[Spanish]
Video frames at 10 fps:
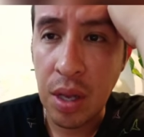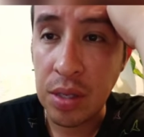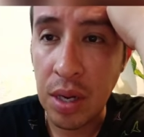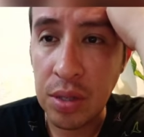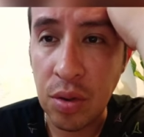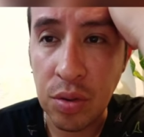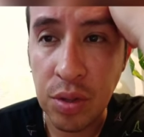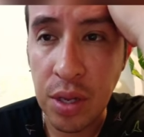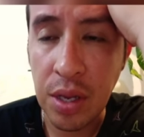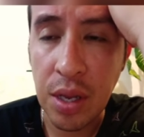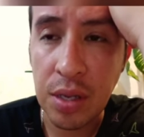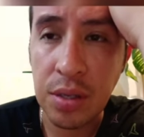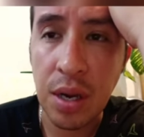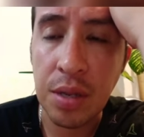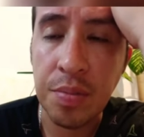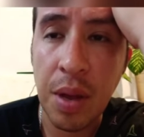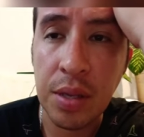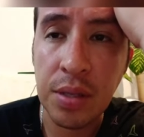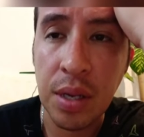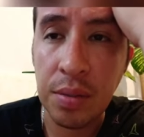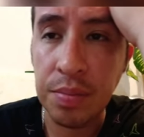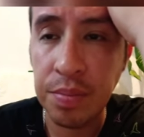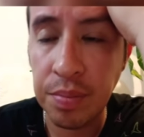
hacerles cosquillas en las panza.